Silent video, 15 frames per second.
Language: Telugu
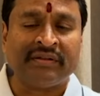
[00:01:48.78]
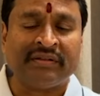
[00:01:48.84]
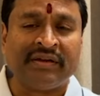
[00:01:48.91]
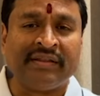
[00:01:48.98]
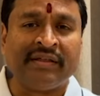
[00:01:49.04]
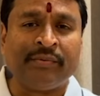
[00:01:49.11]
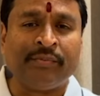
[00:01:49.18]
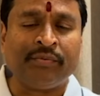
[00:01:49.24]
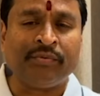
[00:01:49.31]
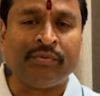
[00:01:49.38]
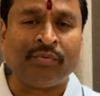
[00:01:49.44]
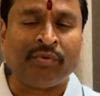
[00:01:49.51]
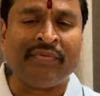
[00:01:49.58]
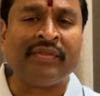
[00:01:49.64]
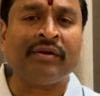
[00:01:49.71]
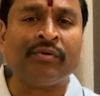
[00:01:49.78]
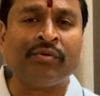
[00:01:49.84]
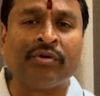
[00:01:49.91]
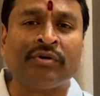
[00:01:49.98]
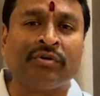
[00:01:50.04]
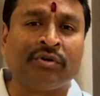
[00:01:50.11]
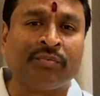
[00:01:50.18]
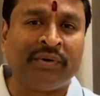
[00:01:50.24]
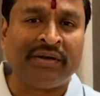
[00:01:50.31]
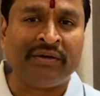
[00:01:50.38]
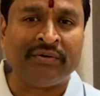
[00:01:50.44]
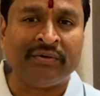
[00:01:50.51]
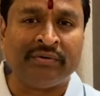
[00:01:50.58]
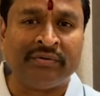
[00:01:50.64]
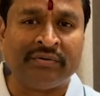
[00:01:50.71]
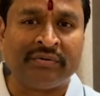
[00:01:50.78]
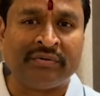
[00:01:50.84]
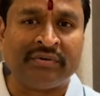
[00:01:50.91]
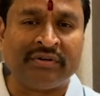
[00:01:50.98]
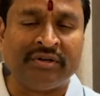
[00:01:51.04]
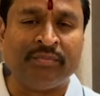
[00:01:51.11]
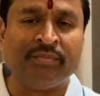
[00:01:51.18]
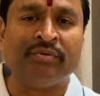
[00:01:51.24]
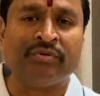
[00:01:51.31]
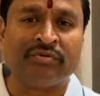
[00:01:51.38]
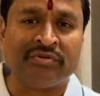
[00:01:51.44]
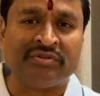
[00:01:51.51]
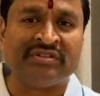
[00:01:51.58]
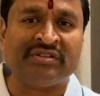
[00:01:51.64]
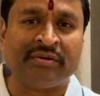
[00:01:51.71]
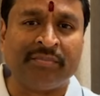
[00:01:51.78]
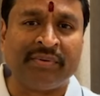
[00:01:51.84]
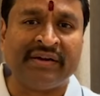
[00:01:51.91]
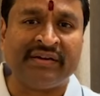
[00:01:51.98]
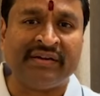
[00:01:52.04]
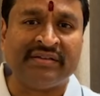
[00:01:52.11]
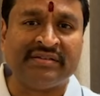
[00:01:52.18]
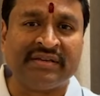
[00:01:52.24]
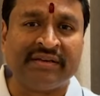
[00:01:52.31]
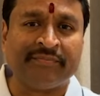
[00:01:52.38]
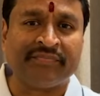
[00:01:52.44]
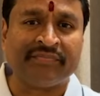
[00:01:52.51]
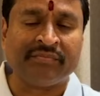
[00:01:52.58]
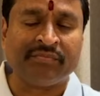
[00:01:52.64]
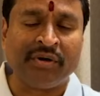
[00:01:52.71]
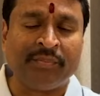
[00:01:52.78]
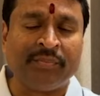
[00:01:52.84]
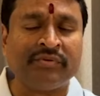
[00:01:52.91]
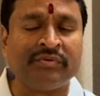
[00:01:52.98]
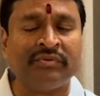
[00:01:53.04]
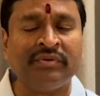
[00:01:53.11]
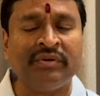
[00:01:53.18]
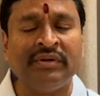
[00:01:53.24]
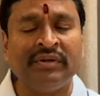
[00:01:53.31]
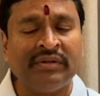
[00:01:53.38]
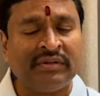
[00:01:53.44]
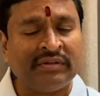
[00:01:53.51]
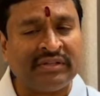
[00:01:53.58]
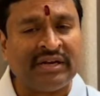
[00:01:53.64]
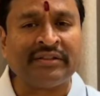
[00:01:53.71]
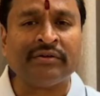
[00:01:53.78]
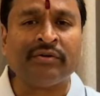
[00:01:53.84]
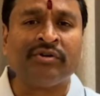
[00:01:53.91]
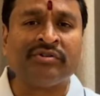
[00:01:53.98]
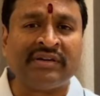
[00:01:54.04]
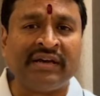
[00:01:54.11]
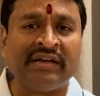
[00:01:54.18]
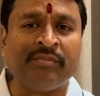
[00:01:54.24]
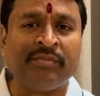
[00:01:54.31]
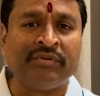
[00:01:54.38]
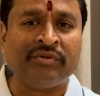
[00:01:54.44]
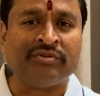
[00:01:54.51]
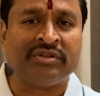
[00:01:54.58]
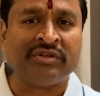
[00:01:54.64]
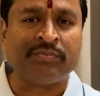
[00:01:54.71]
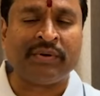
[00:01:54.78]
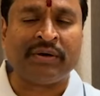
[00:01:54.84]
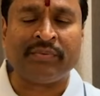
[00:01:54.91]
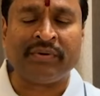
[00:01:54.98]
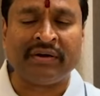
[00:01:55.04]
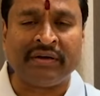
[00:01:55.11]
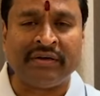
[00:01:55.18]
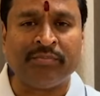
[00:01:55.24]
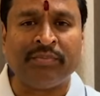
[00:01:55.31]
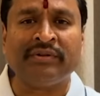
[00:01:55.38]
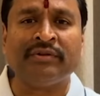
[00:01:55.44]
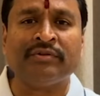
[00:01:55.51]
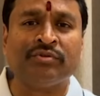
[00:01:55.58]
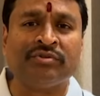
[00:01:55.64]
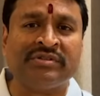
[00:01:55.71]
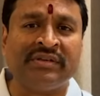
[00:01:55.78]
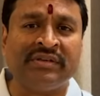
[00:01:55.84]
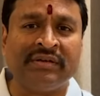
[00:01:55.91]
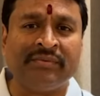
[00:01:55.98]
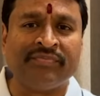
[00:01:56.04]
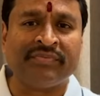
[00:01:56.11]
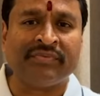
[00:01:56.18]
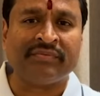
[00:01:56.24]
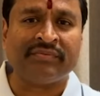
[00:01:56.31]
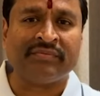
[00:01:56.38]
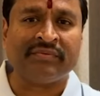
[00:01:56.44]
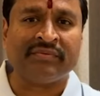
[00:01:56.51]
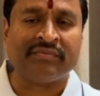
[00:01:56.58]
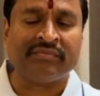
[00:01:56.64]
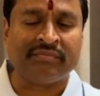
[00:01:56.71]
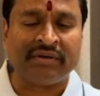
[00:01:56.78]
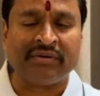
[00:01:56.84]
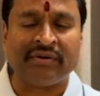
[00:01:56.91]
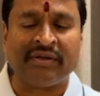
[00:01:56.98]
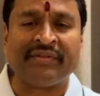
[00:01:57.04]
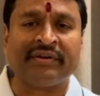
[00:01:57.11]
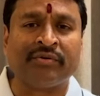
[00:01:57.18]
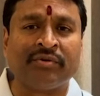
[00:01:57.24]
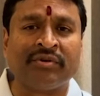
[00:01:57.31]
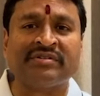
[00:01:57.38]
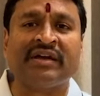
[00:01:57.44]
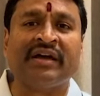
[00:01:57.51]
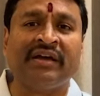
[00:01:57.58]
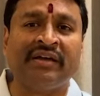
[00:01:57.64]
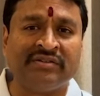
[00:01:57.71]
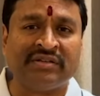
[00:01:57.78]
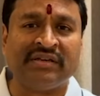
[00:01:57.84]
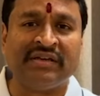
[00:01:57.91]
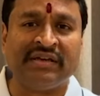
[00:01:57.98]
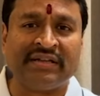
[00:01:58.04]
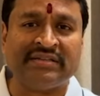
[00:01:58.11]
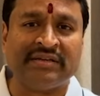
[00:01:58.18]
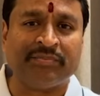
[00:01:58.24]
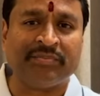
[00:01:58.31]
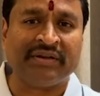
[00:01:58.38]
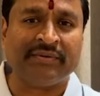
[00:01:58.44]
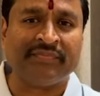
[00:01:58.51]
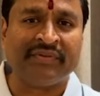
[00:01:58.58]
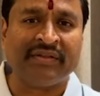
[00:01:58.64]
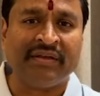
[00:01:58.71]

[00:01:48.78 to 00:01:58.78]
దాదాపు వందల కోట్ల రూపాయలు డబ్బులు వసూలు చేశారు బయట నుంచి పాపం దాతలు కూడా చాలామంది వచ్చారు పాప ఆ ఇబ్బందులు చూసి మనం అందరికీ కూడా సహాయం చేయాలని చెప్పని